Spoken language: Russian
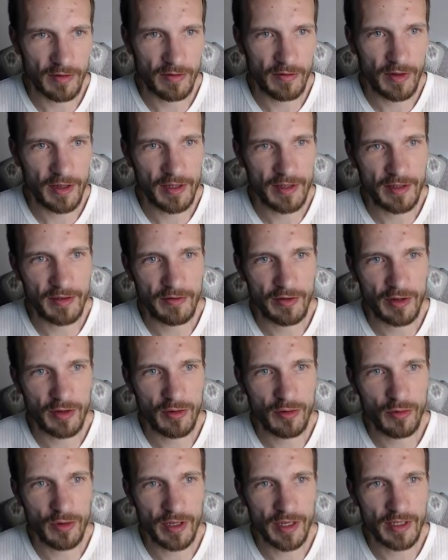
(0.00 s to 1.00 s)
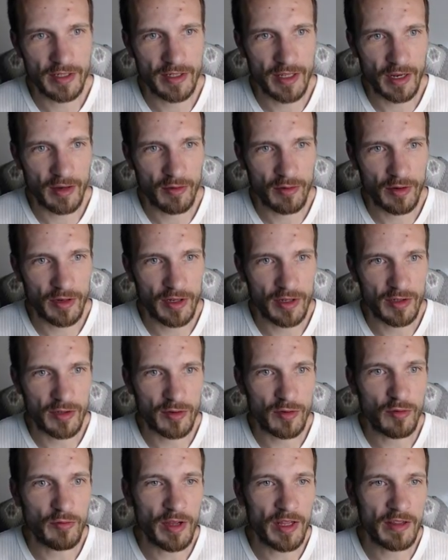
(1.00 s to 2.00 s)
видите, вверху есть такой
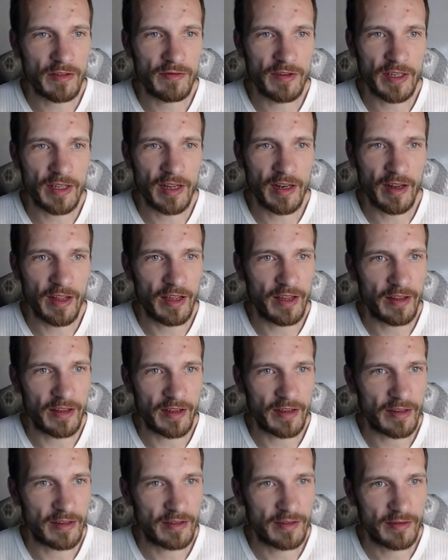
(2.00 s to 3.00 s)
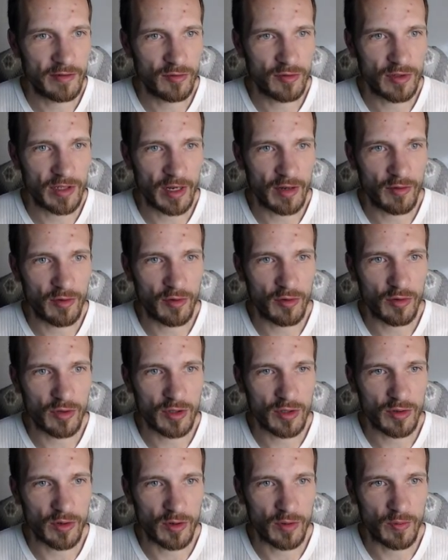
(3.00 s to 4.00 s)
инструмент выделения. Ну, такой
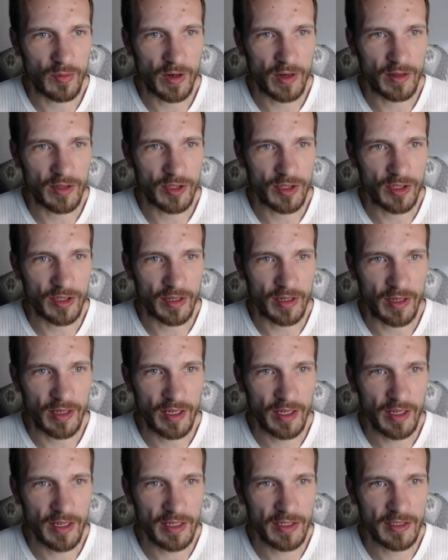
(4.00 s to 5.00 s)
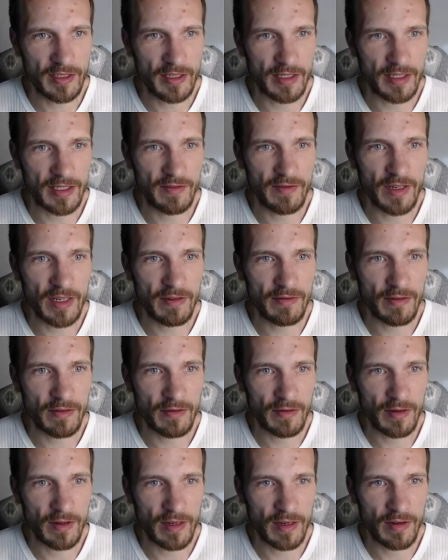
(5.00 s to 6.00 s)
курсор, палочка. И есть сдвиг во,
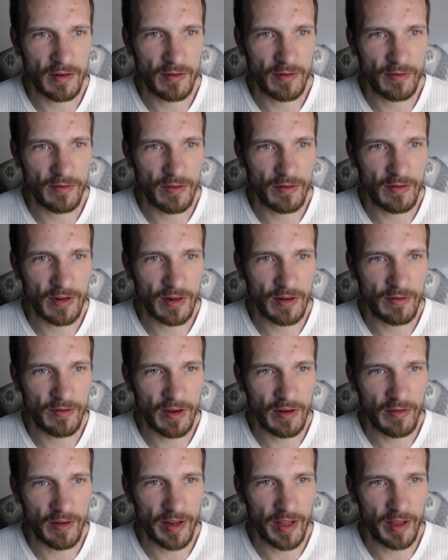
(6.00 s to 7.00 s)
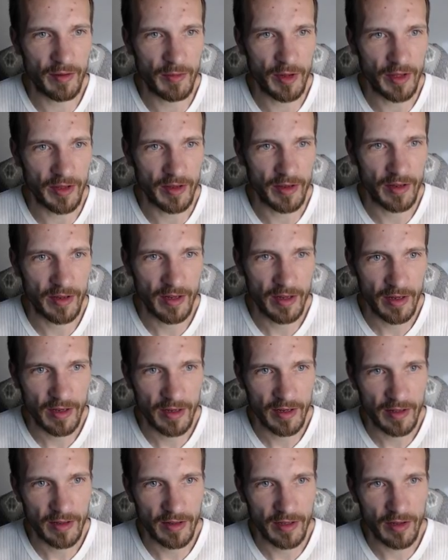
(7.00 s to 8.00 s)
во, во времени.
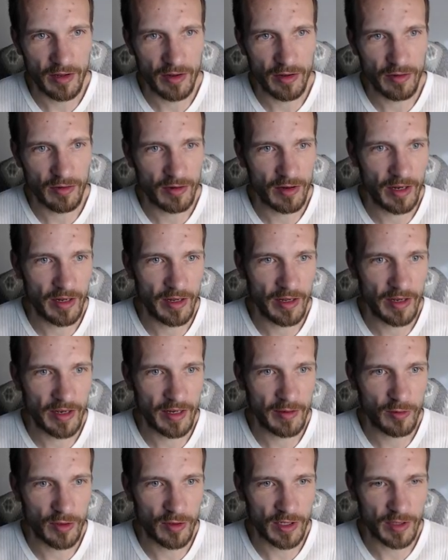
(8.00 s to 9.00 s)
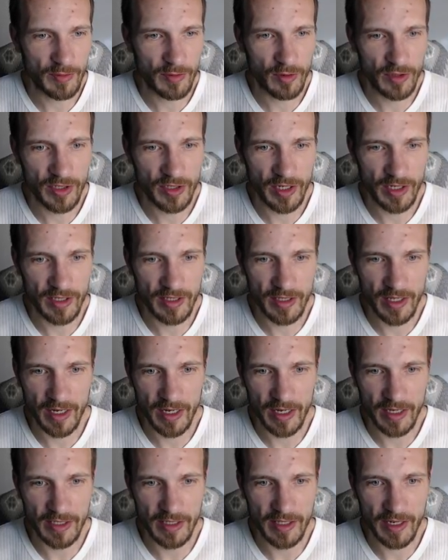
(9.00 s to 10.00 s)
На нее кликаем, у нас получается
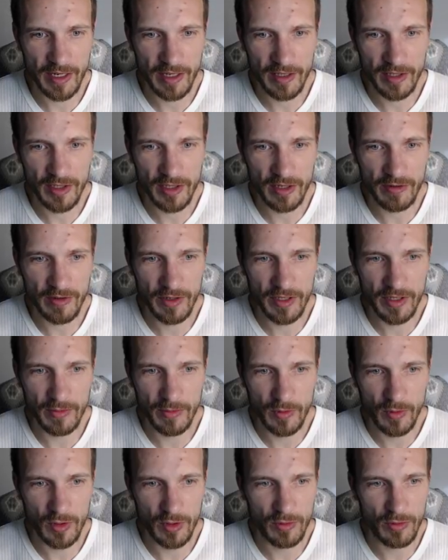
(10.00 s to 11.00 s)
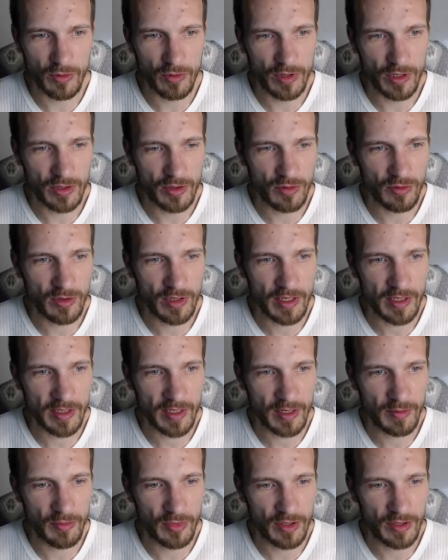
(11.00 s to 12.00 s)
такая стрелочка, видите, можем туда-сюда
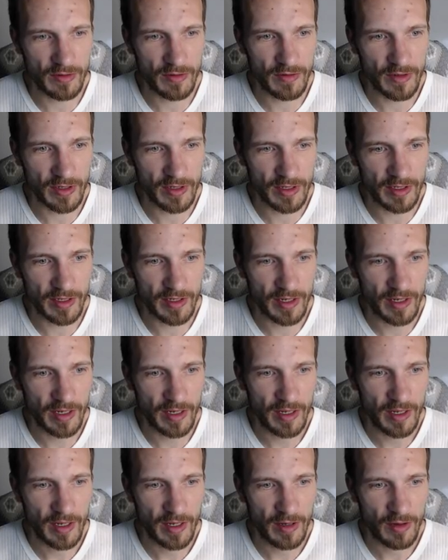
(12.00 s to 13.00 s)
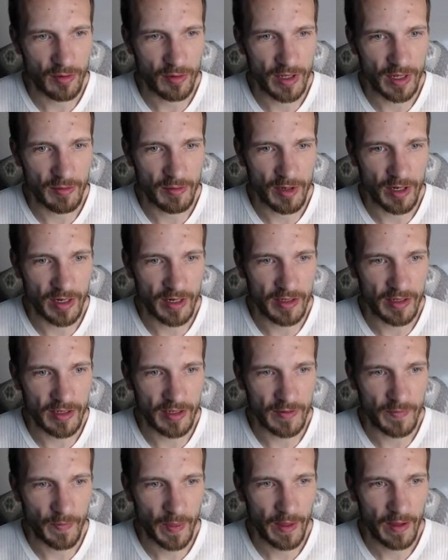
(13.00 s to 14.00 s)
запись двигать, куда мы
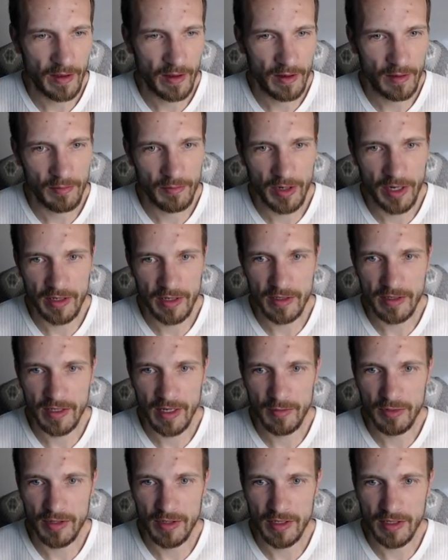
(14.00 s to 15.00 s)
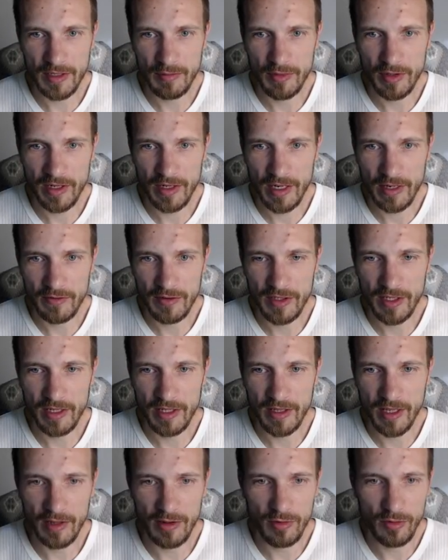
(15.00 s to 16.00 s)
хотим. Мы эти записи собираем все
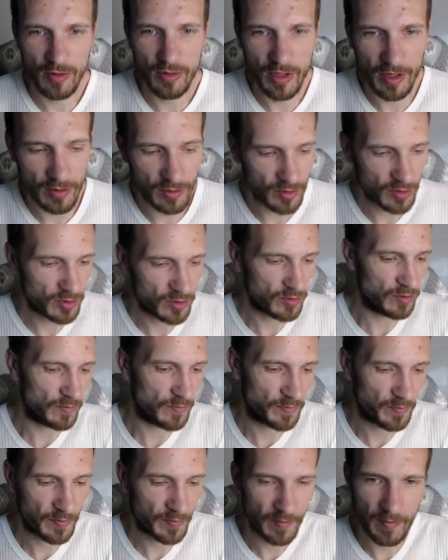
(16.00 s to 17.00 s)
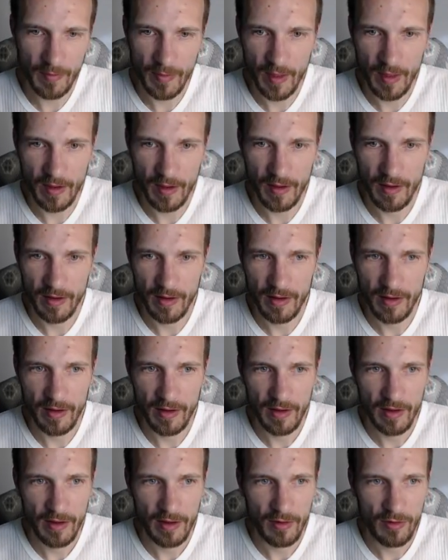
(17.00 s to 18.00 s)
на одну дорожку.
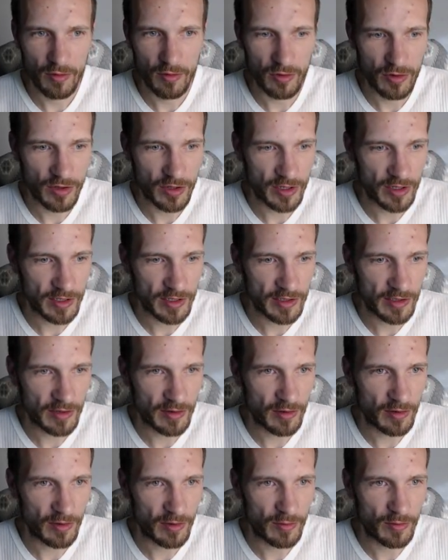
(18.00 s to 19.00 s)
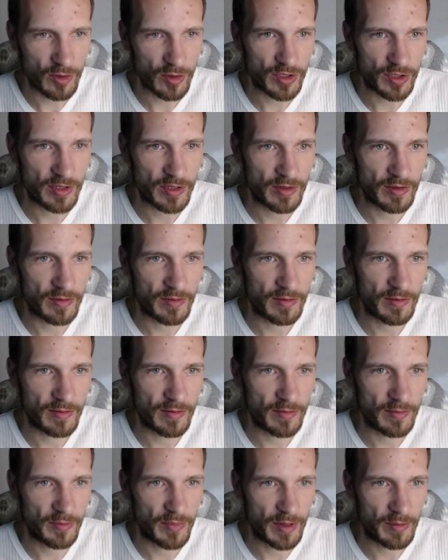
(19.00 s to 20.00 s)
Ctrl и скролл можно
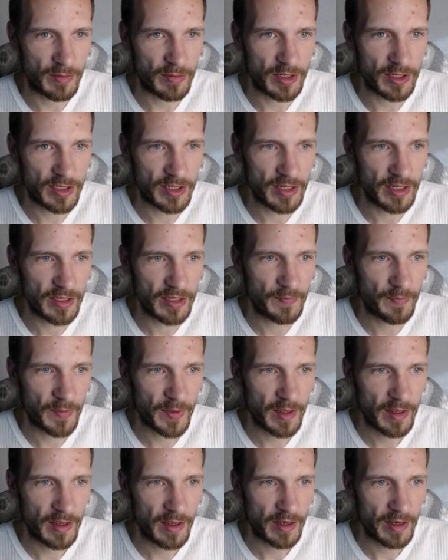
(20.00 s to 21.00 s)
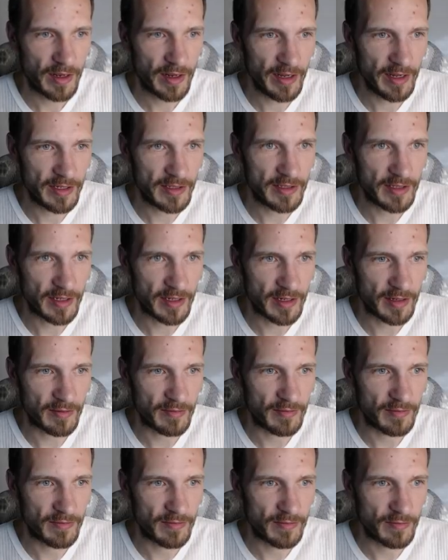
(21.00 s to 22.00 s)
приближать.
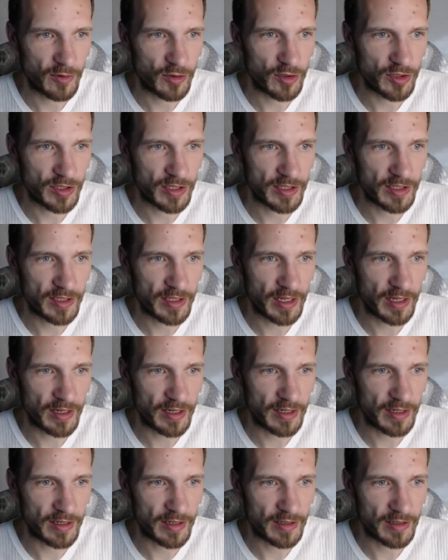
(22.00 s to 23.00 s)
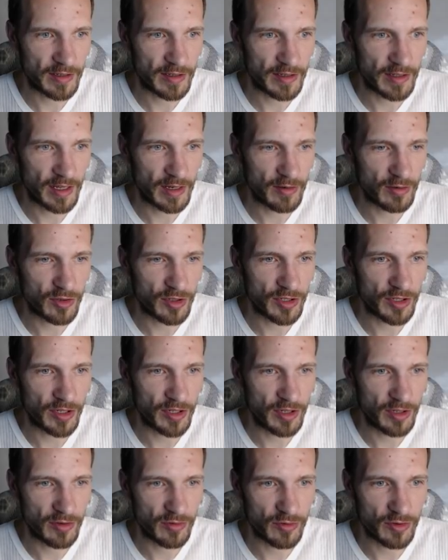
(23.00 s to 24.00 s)
Крестиком можно старые дорожки
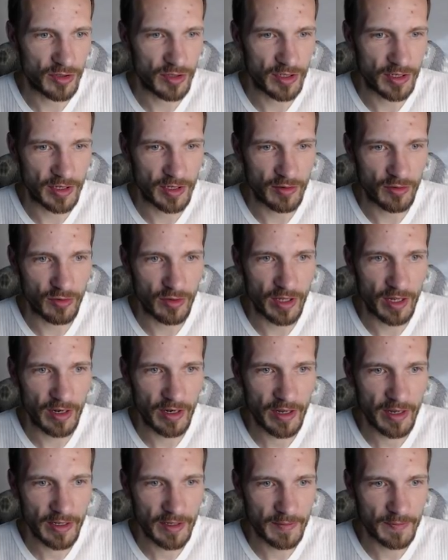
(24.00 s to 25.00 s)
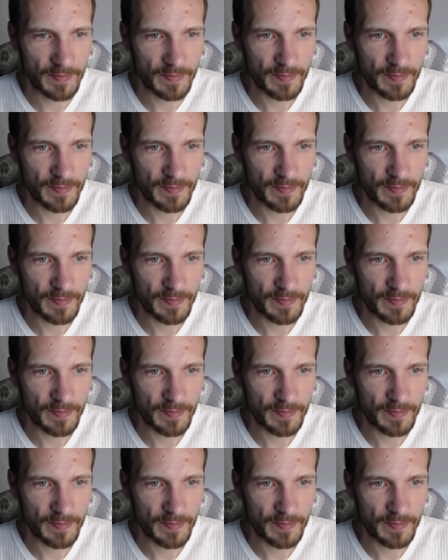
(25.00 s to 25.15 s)
ненужные удалять.